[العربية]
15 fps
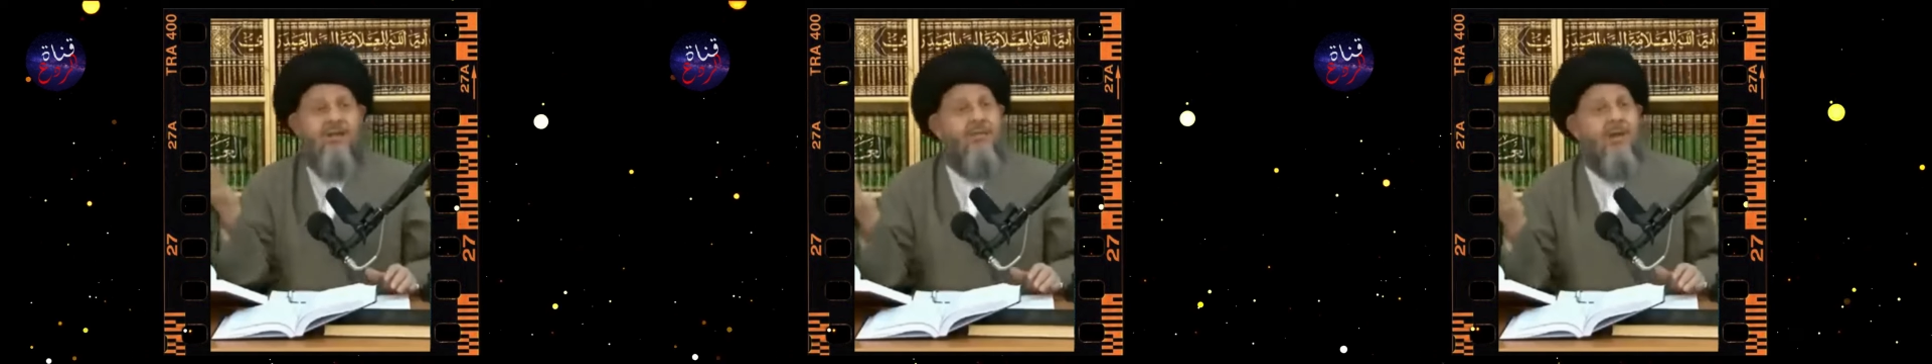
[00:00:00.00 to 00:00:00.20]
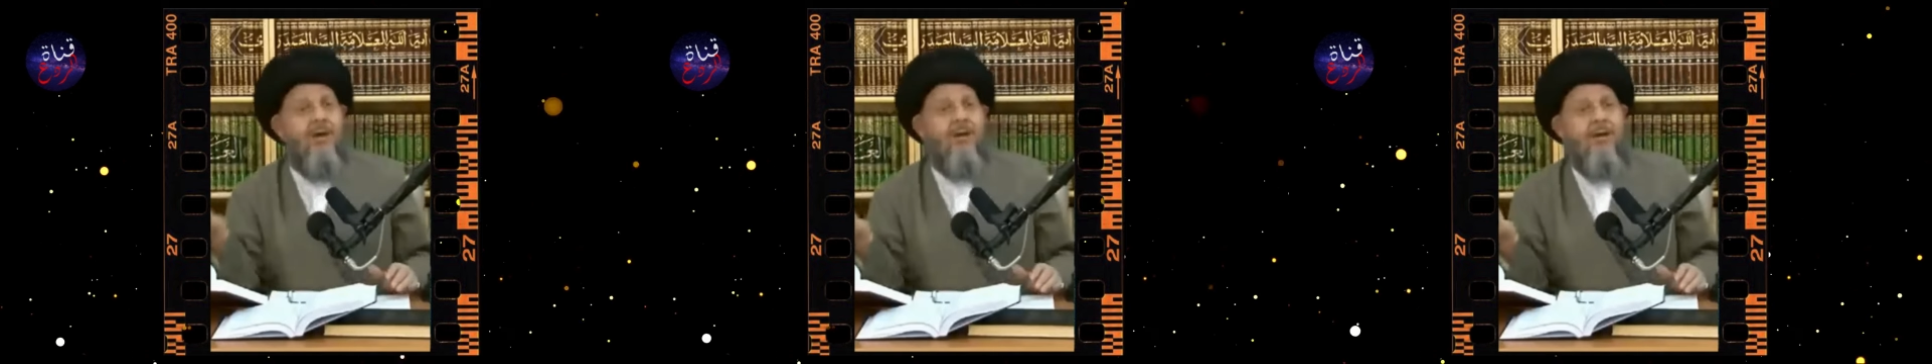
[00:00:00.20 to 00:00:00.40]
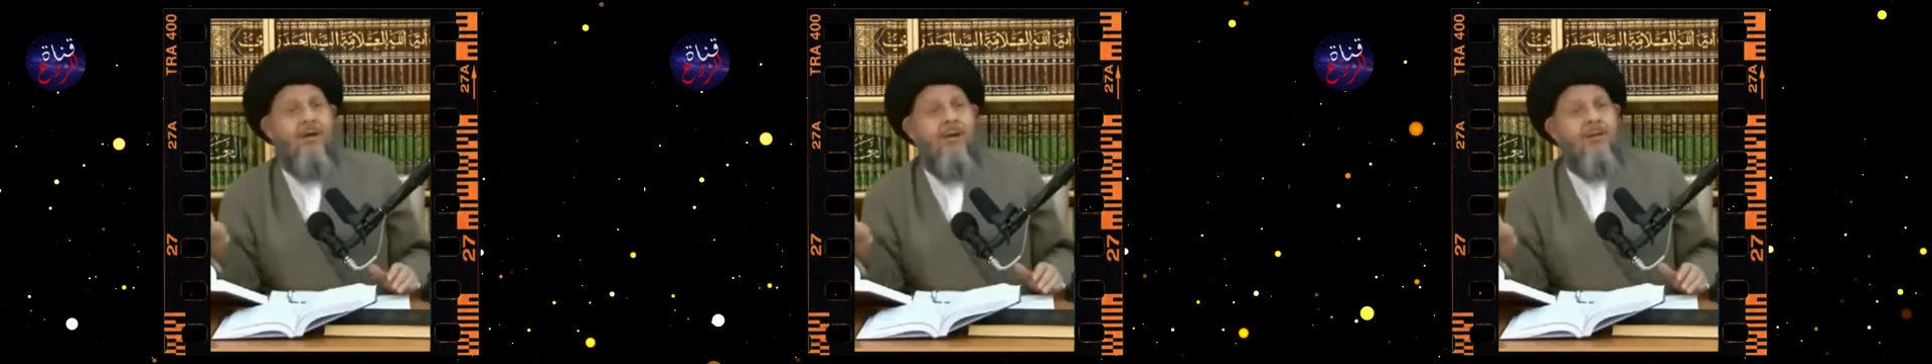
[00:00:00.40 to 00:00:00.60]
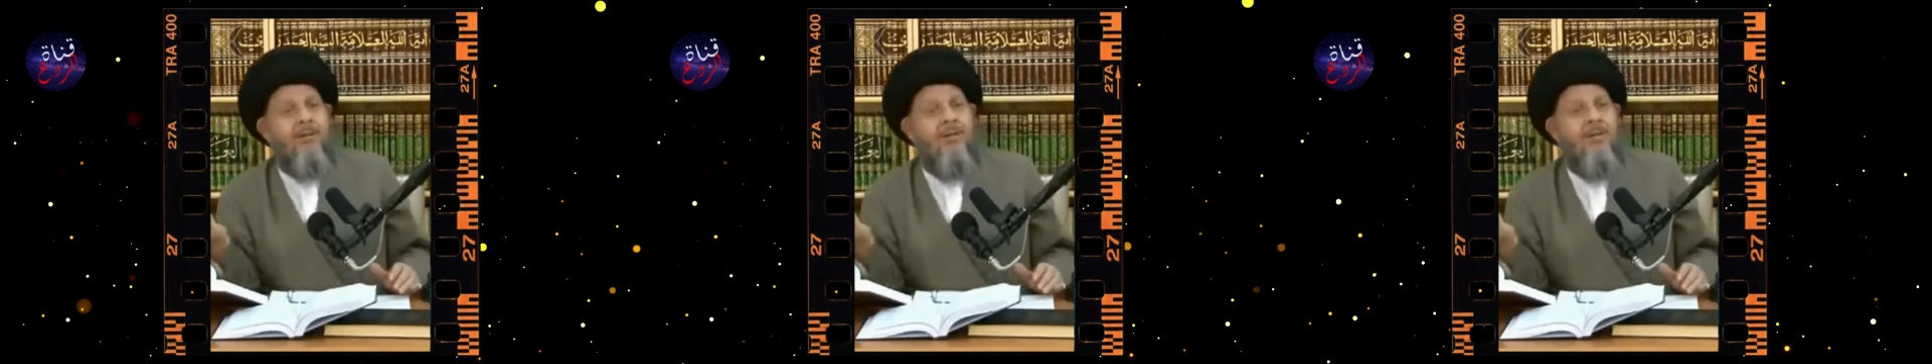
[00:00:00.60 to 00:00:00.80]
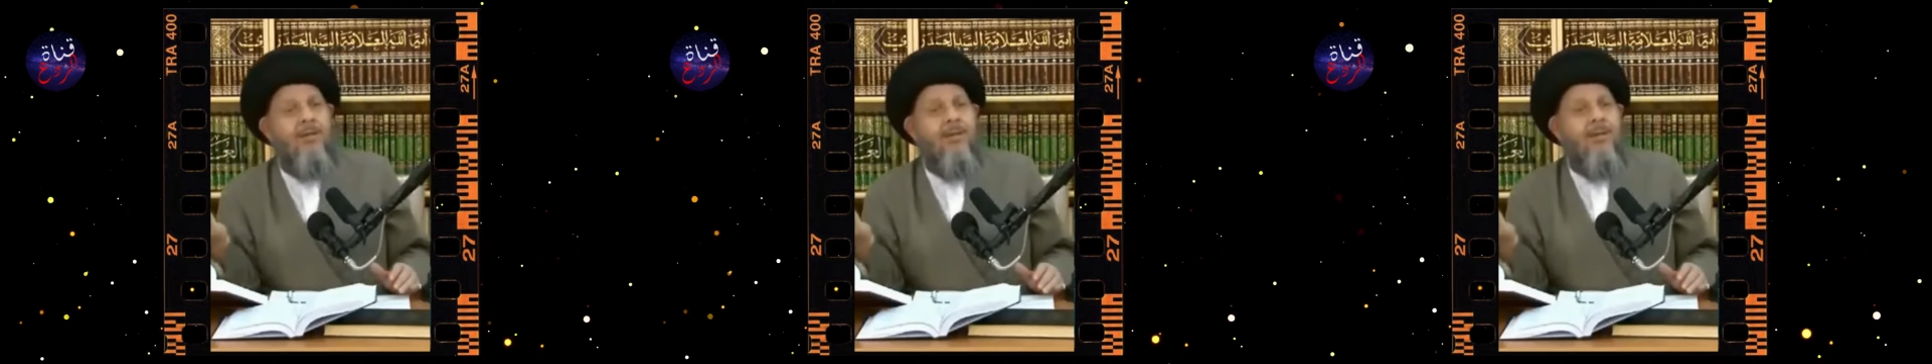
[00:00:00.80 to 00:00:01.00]
القرارات
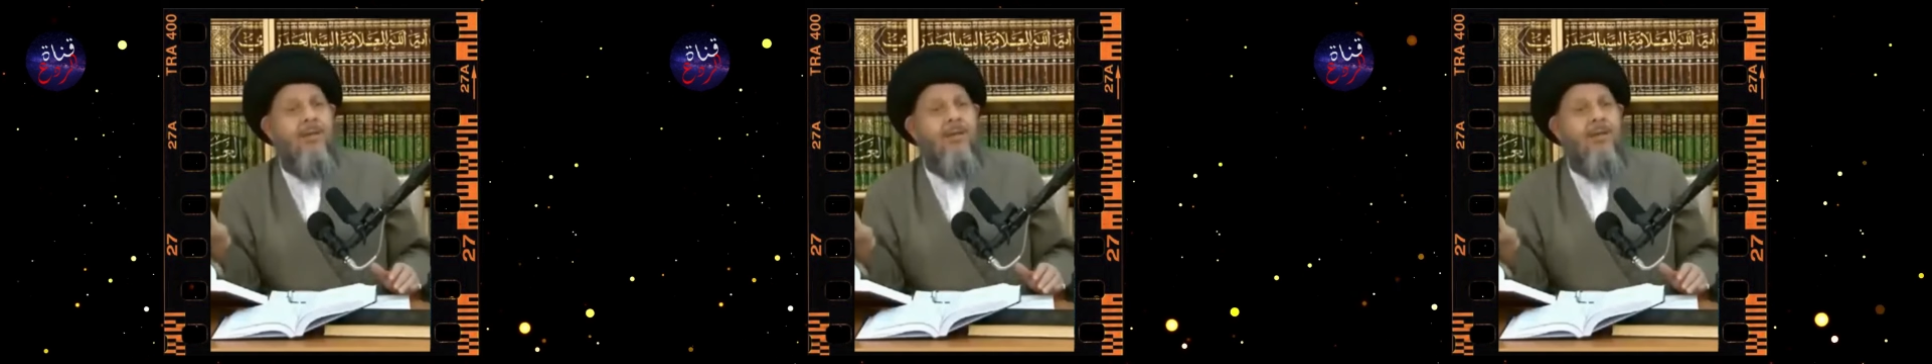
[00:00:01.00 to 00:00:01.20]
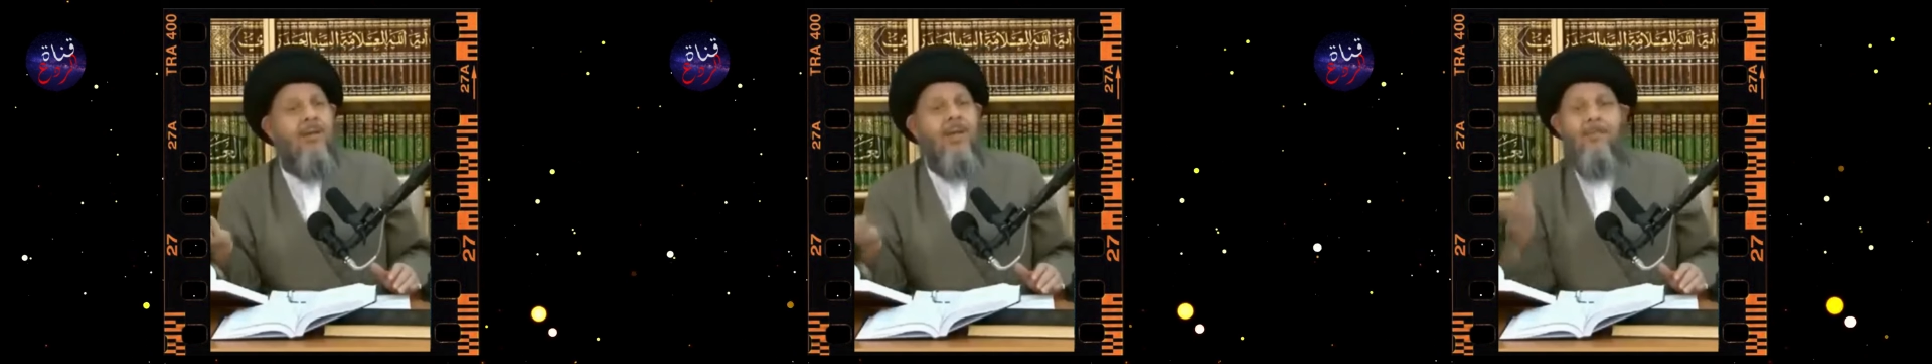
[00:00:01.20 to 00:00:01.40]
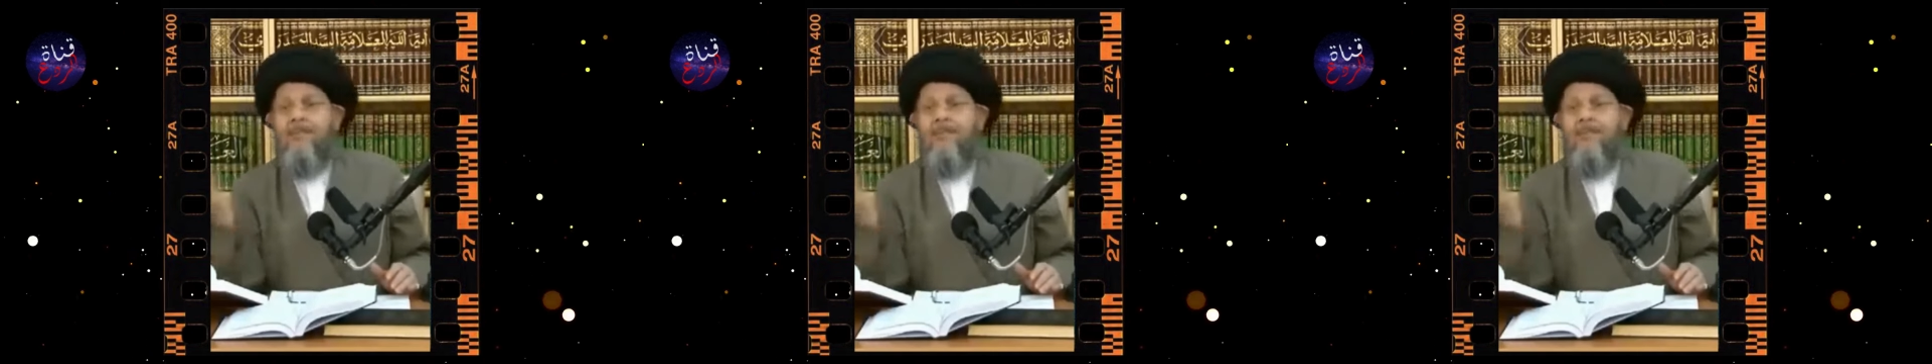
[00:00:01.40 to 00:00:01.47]
هي